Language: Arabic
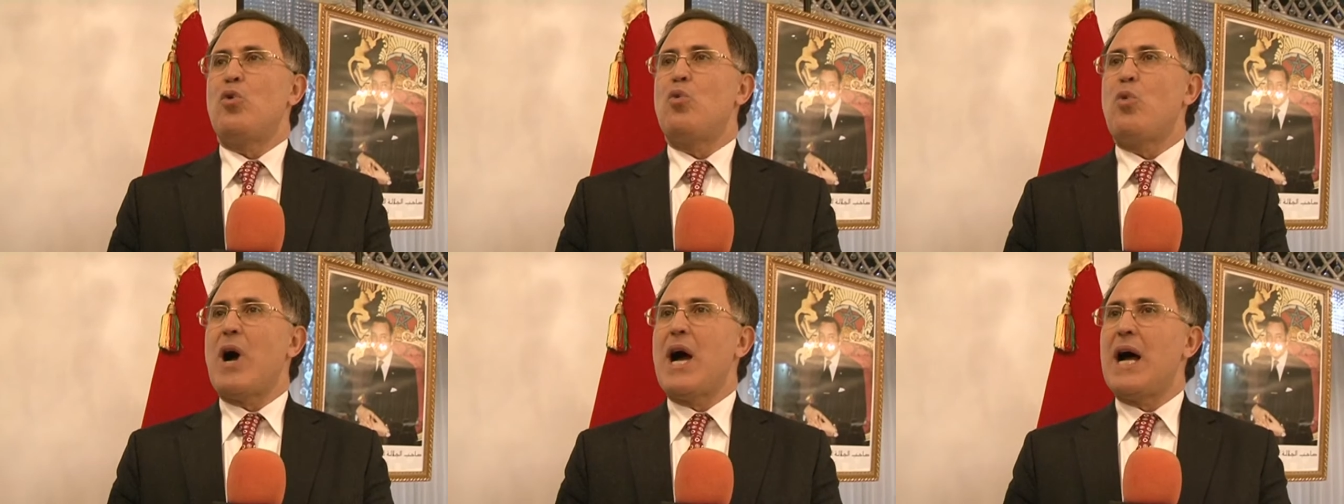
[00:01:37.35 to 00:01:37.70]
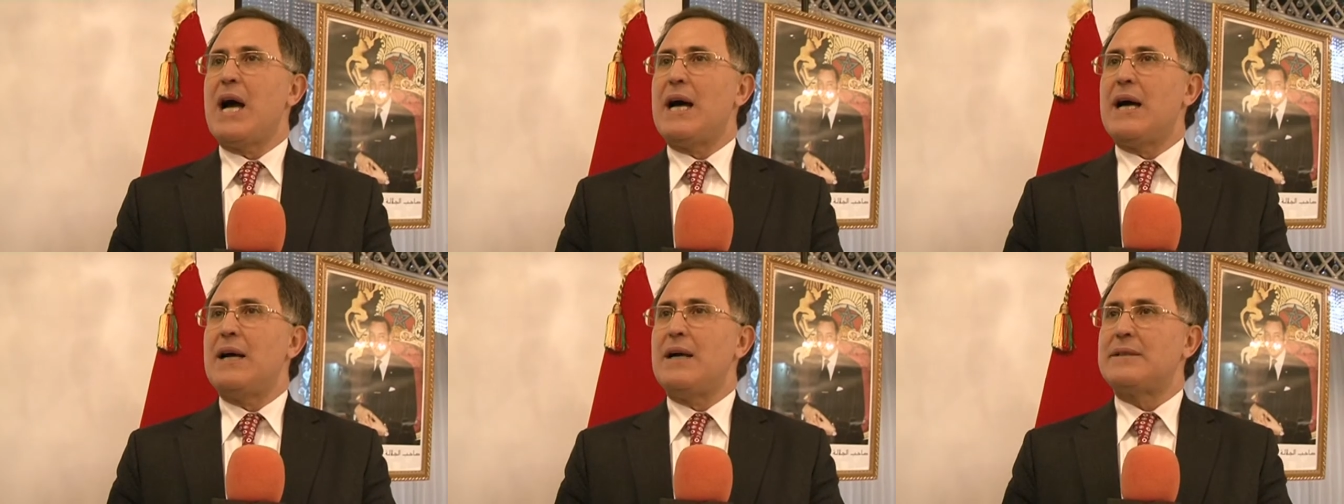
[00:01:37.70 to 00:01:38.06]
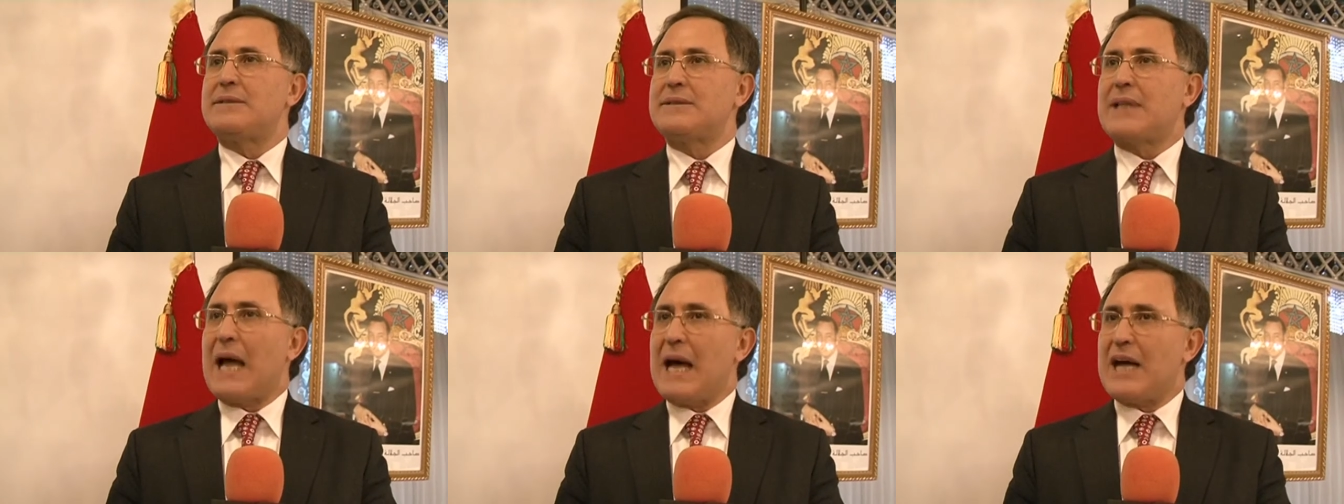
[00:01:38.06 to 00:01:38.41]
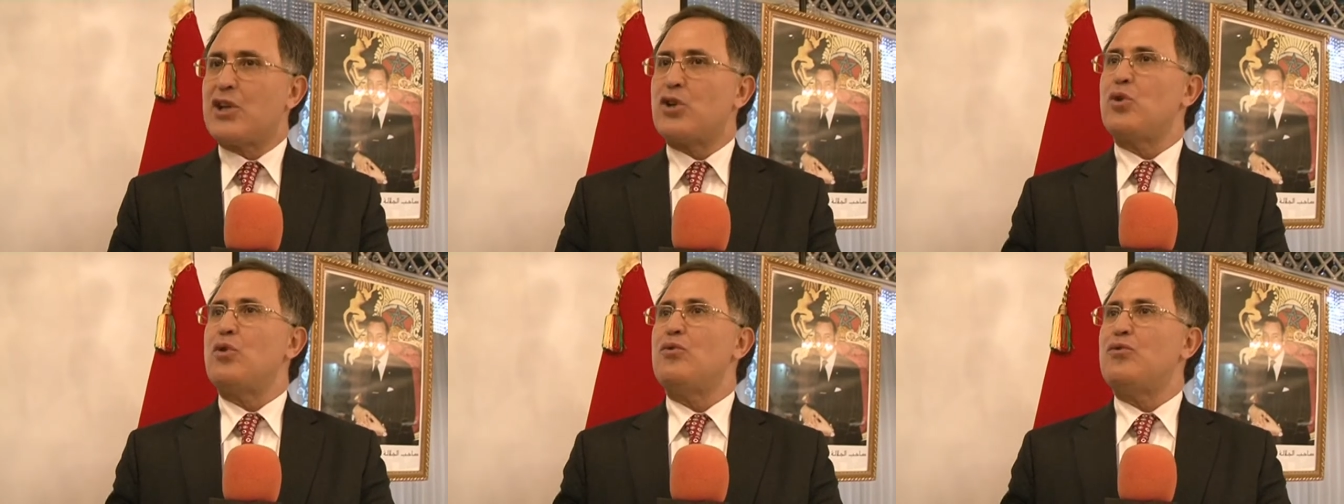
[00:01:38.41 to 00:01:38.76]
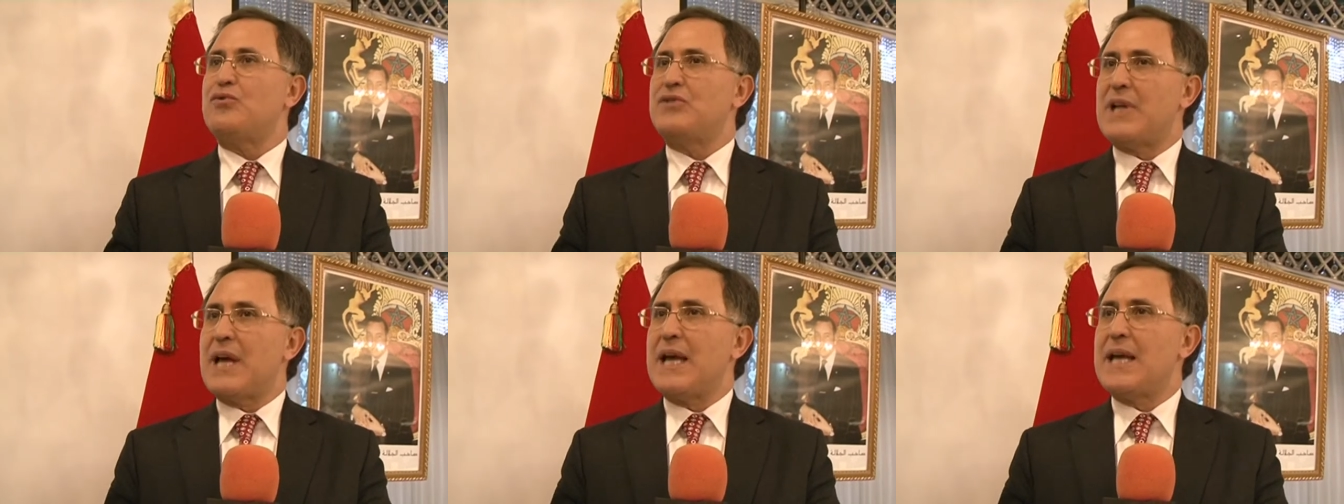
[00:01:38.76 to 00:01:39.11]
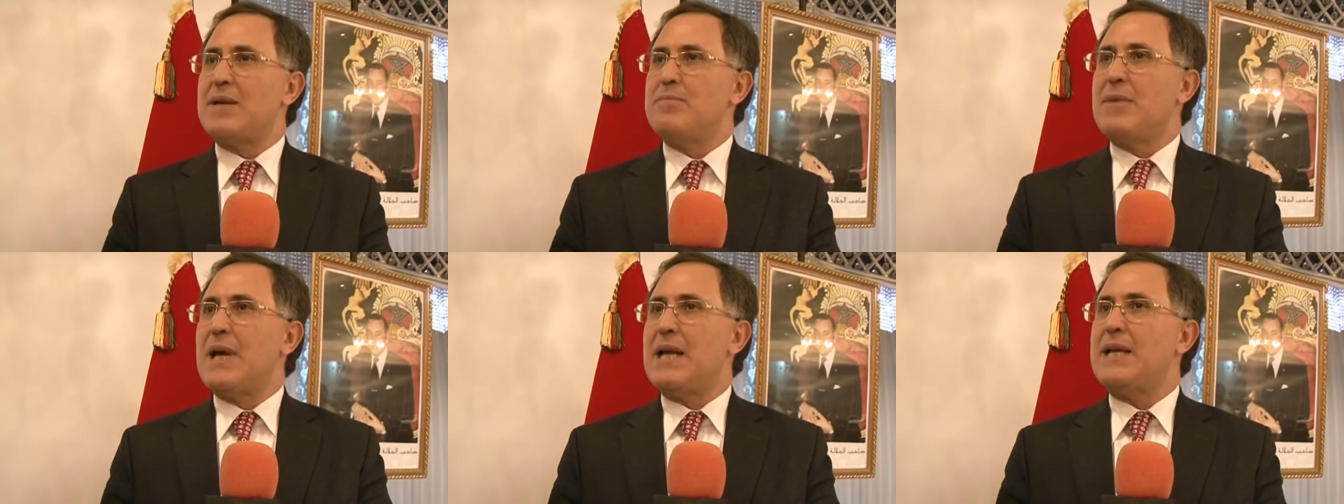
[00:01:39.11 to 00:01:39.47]
والتعرف
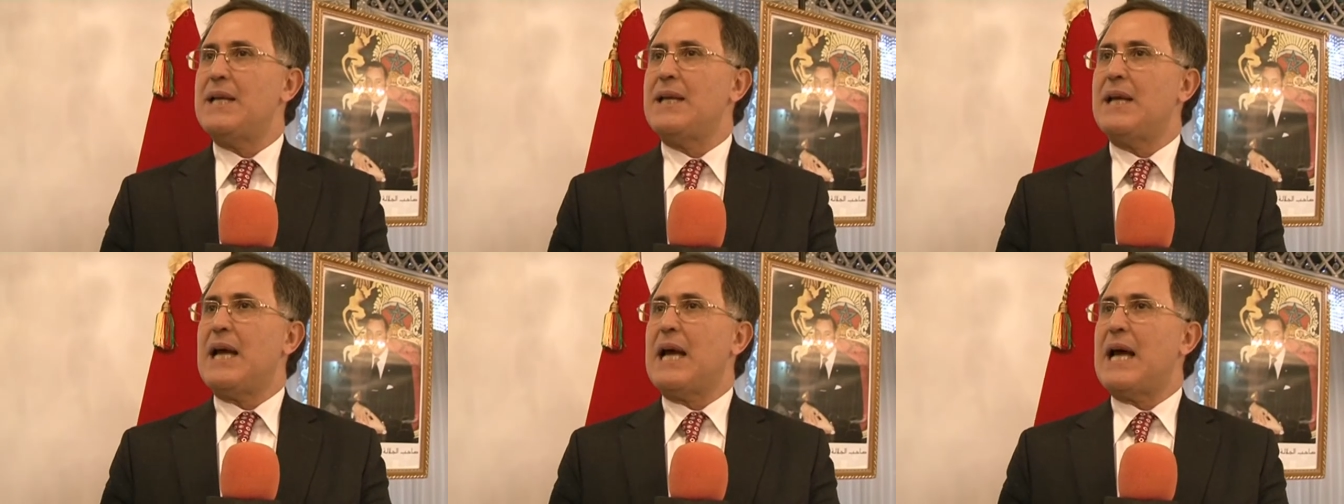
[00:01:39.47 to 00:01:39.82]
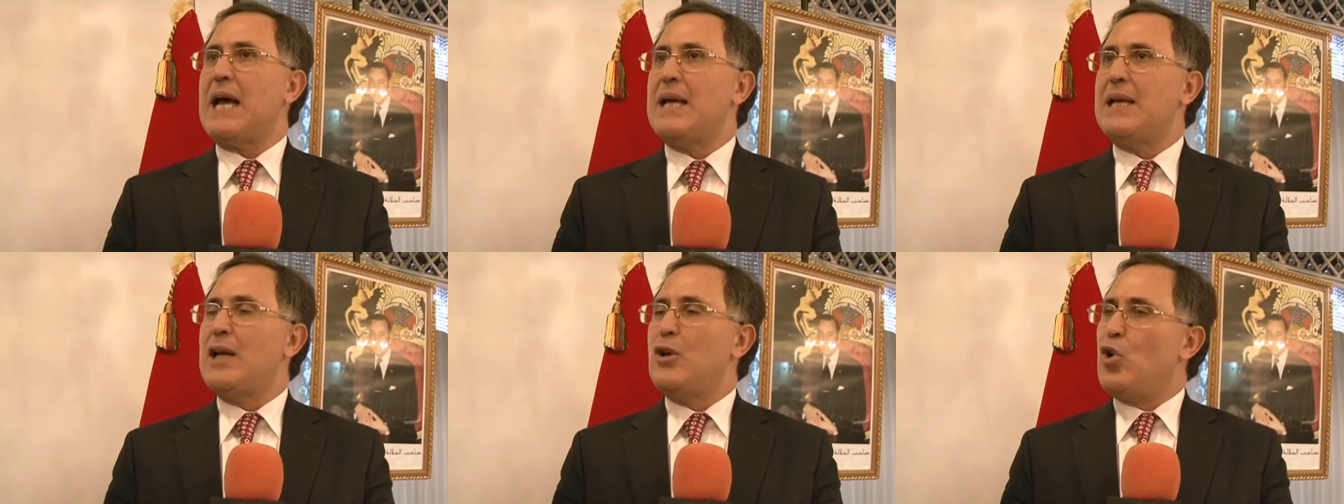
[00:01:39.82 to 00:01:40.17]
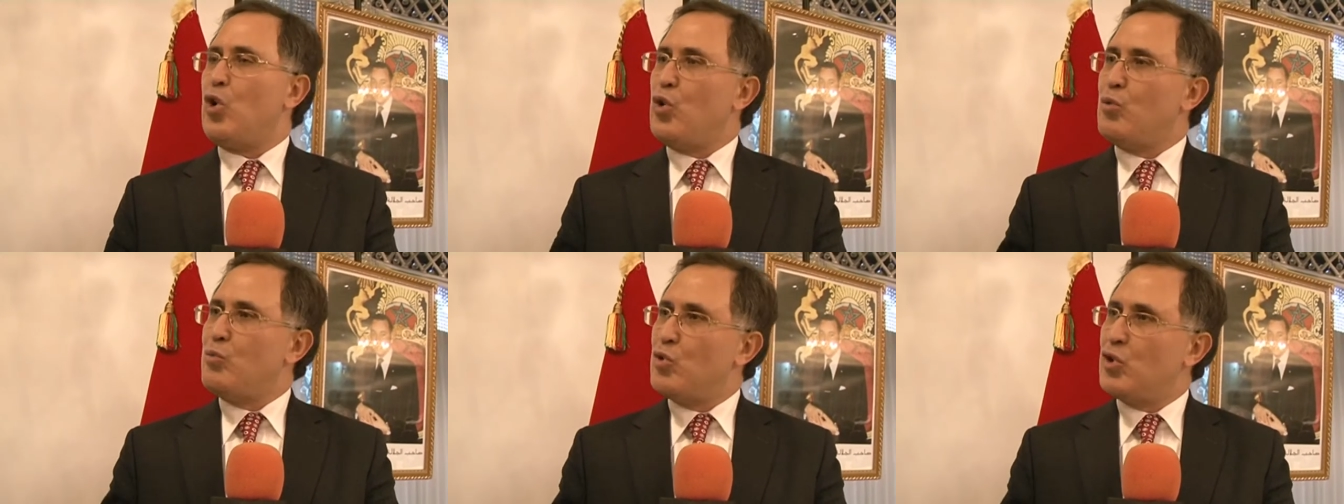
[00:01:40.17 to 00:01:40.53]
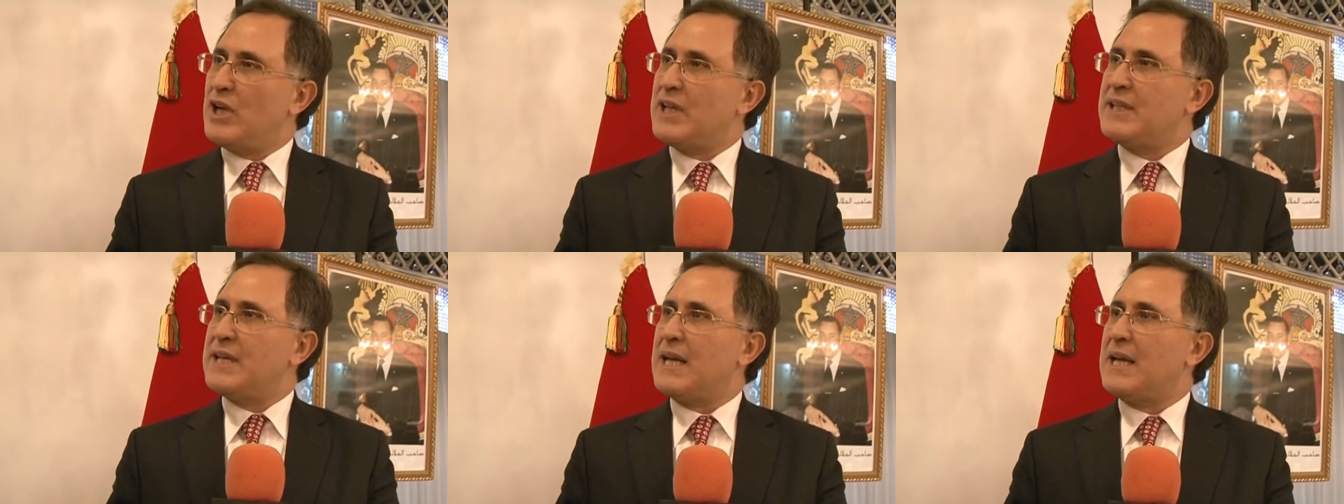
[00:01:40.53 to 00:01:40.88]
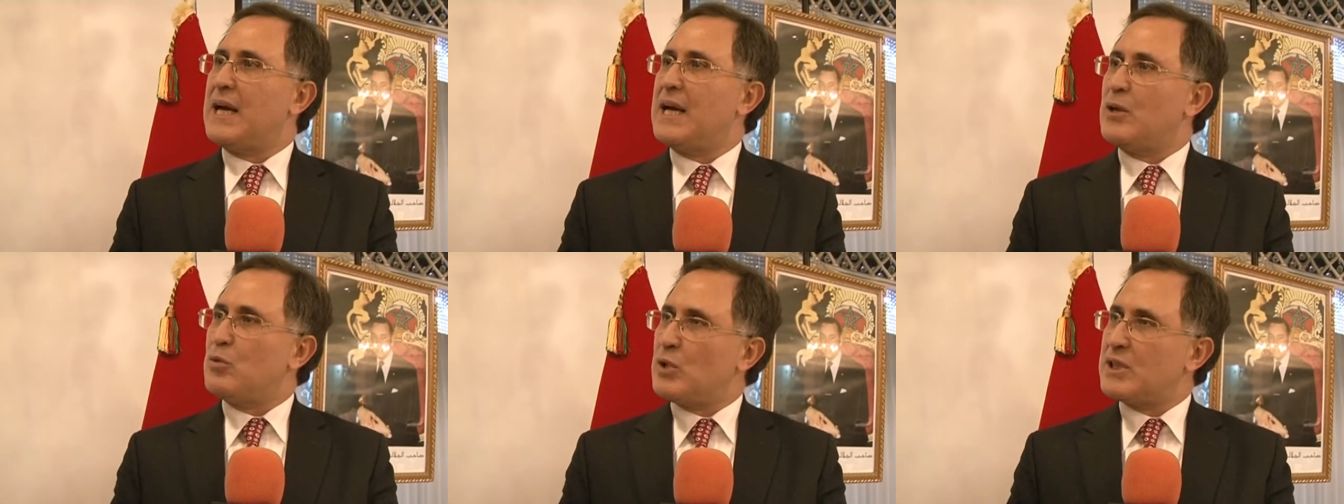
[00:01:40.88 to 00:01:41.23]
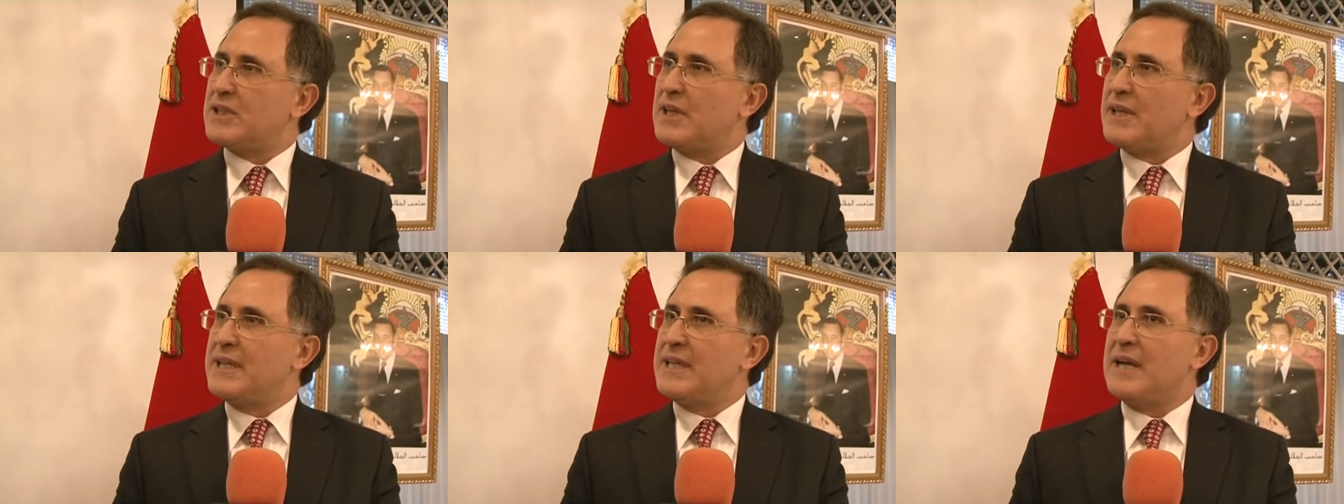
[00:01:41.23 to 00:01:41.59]
دائما على الحموله ديالها
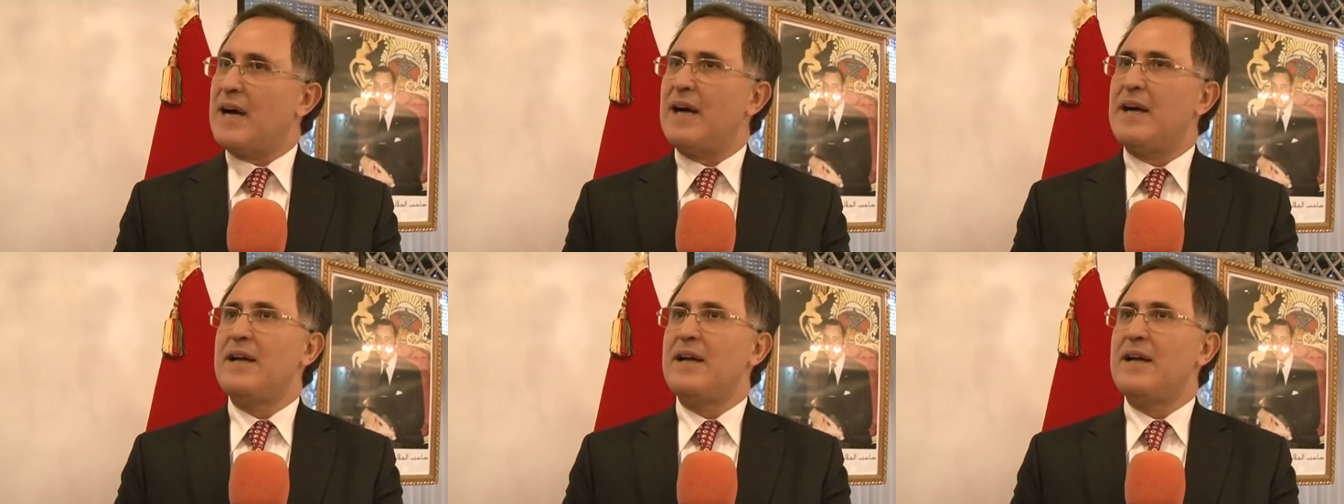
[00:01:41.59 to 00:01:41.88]
الوطنيه